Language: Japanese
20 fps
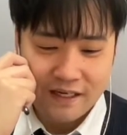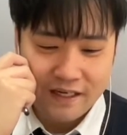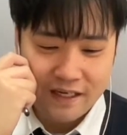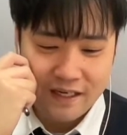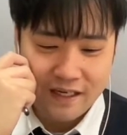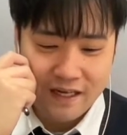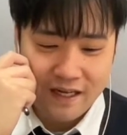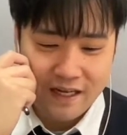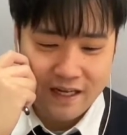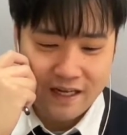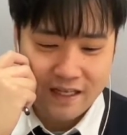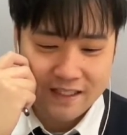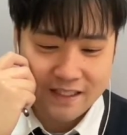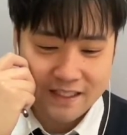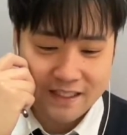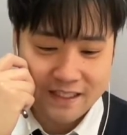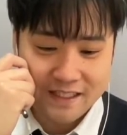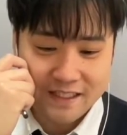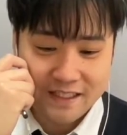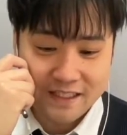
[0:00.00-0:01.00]
い
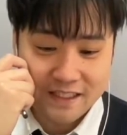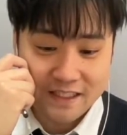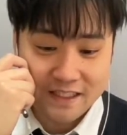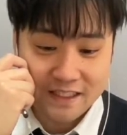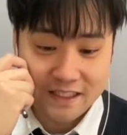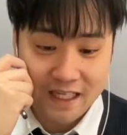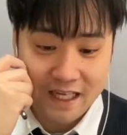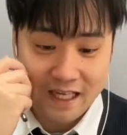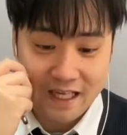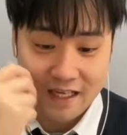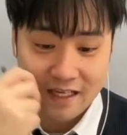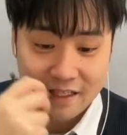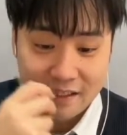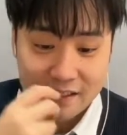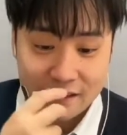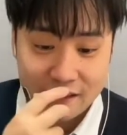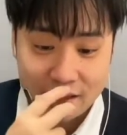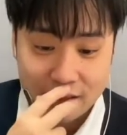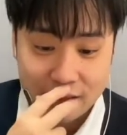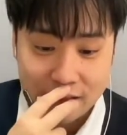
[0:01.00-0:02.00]
やー、いちで、い
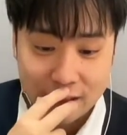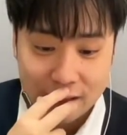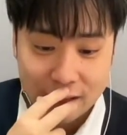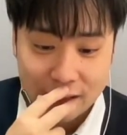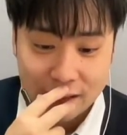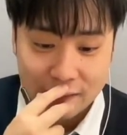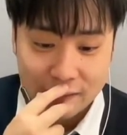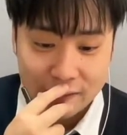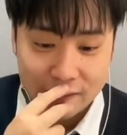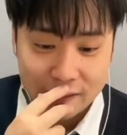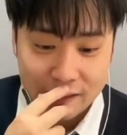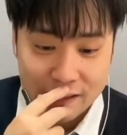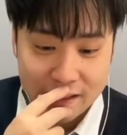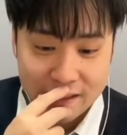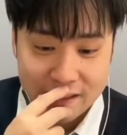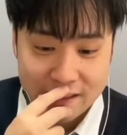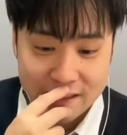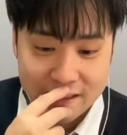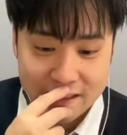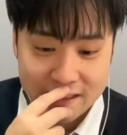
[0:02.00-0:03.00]

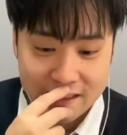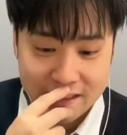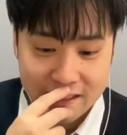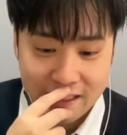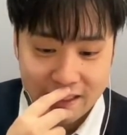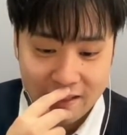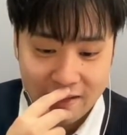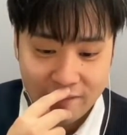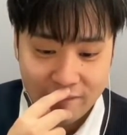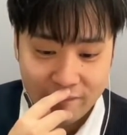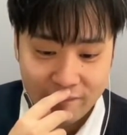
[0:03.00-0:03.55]
ちで、